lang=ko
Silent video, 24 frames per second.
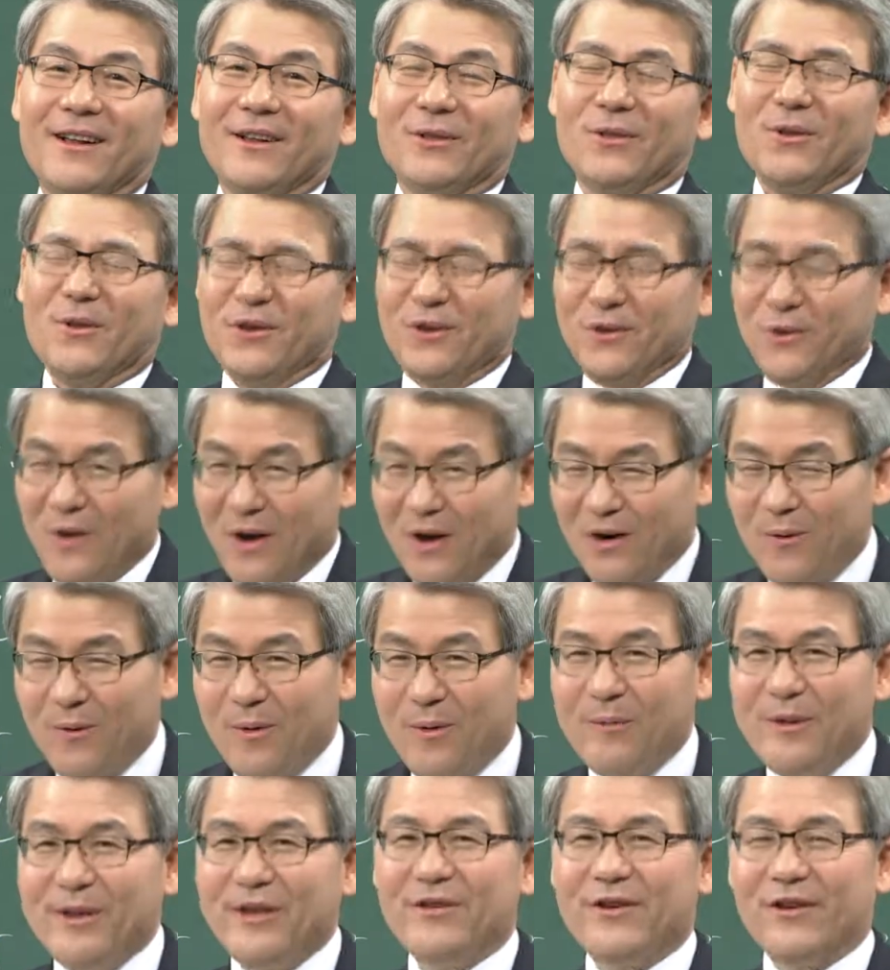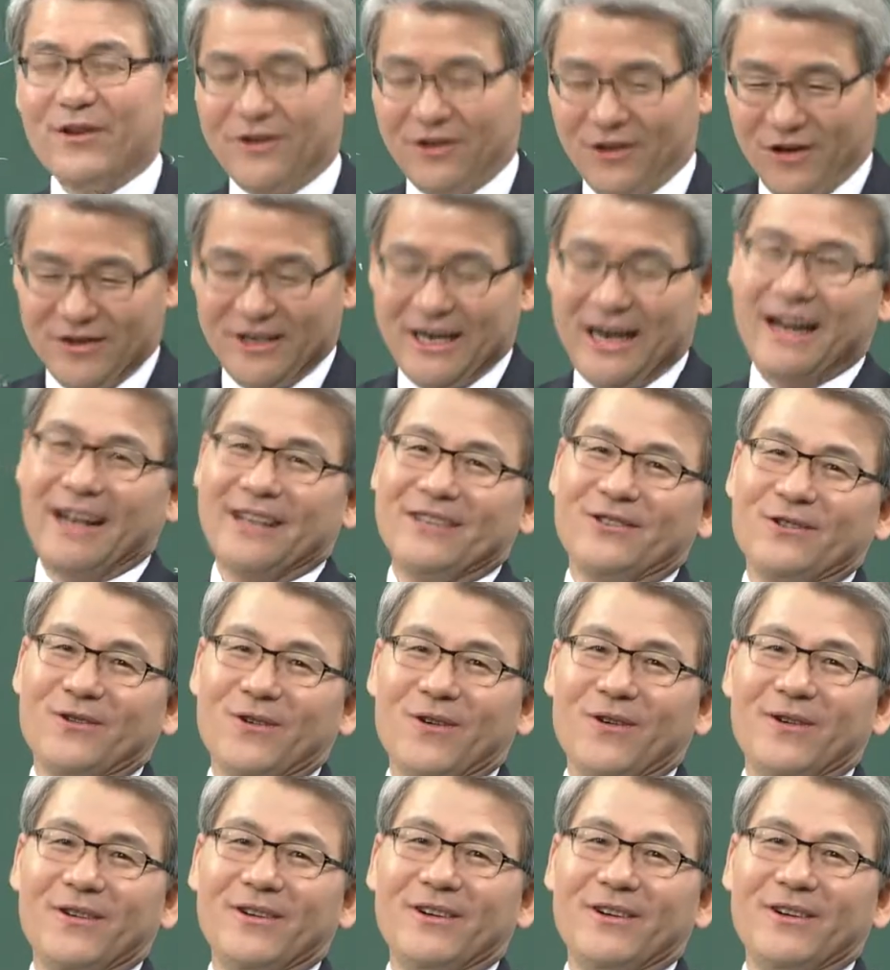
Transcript: 또 기도하고 보면요. 더 작아지고.